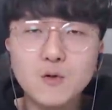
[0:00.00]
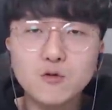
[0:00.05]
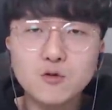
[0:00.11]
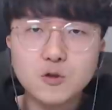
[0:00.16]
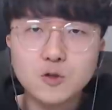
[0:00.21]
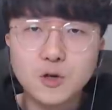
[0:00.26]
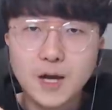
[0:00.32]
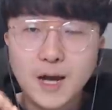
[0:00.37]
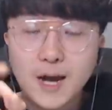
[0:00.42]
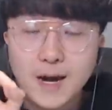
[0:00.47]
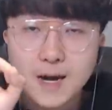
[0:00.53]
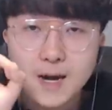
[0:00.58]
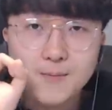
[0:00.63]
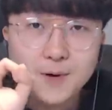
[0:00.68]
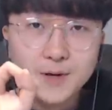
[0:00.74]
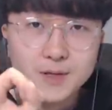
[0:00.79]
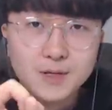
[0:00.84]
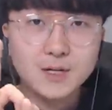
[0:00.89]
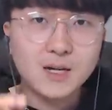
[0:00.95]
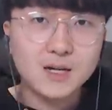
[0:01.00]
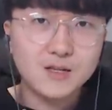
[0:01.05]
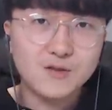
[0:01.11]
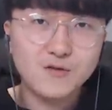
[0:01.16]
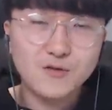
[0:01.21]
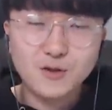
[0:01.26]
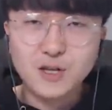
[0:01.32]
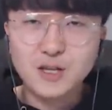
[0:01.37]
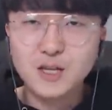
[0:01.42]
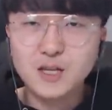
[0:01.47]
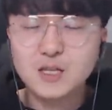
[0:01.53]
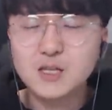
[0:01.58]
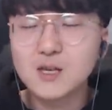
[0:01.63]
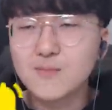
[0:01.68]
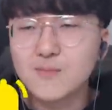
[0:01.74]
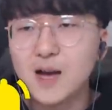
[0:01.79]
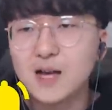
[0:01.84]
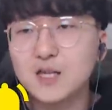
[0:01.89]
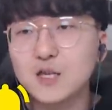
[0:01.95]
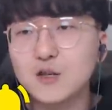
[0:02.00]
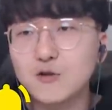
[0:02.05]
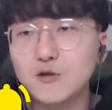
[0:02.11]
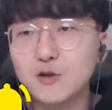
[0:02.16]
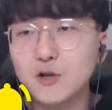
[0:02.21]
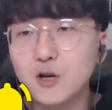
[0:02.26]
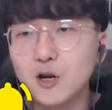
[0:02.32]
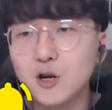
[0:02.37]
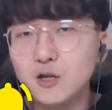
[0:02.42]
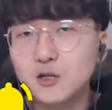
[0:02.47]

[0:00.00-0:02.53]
구독자의 알람 버튼까지 누르고 잊지 마시고요.